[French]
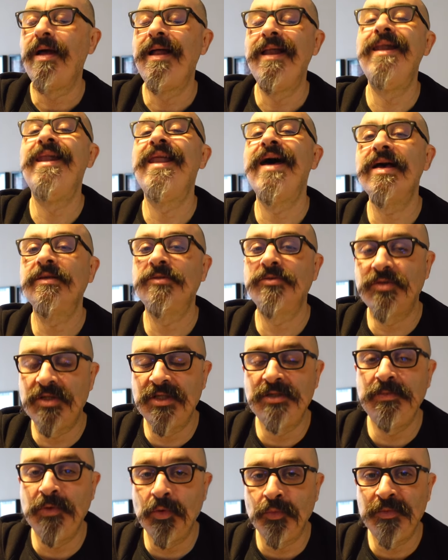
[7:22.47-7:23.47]
la
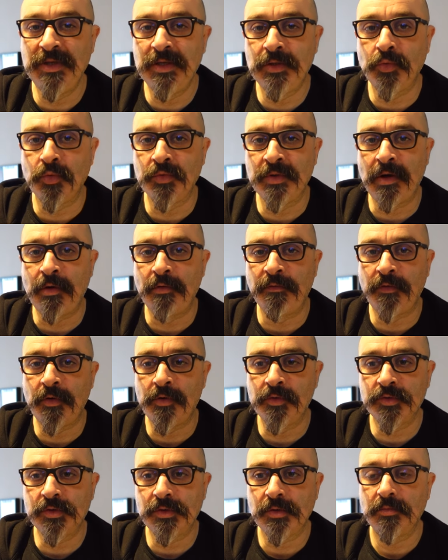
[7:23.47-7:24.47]
saucisse biomythe qu'on a en
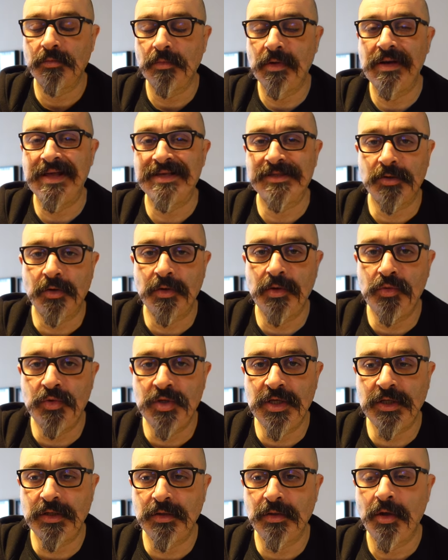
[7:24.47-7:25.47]
France, la seule et
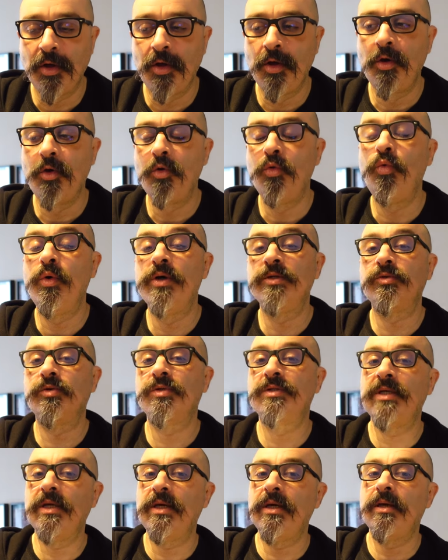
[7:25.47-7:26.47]
unique ou est-ce que
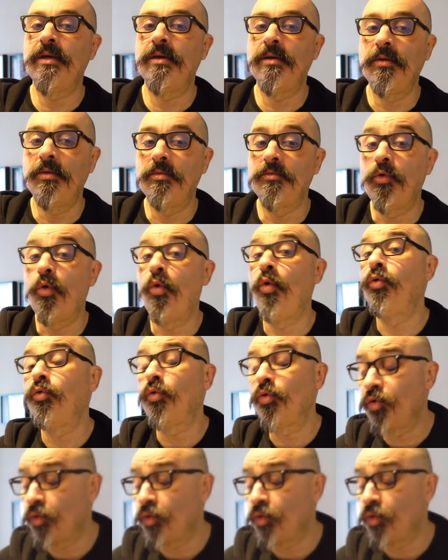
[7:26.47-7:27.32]
c'est autre